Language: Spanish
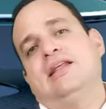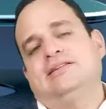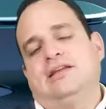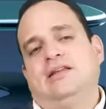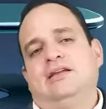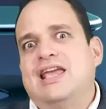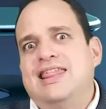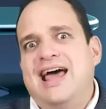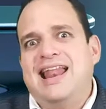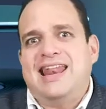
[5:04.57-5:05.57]
aranceles, se
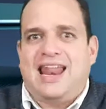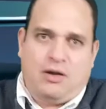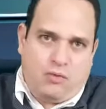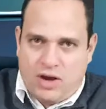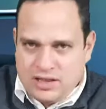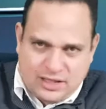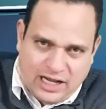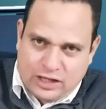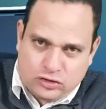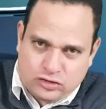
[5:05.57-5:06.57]
da la vuelta
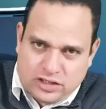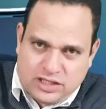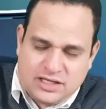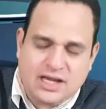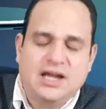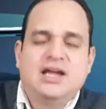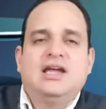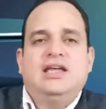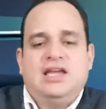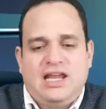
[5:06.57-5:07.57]
a la tortilla
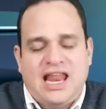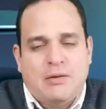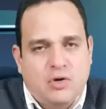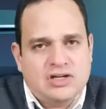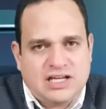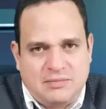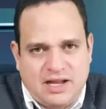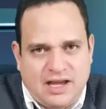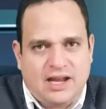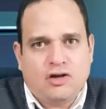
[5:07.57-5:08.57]
y la bolsa
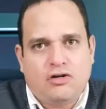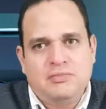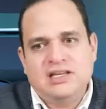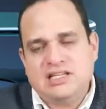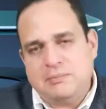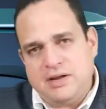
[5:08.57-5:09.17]
americana comienza a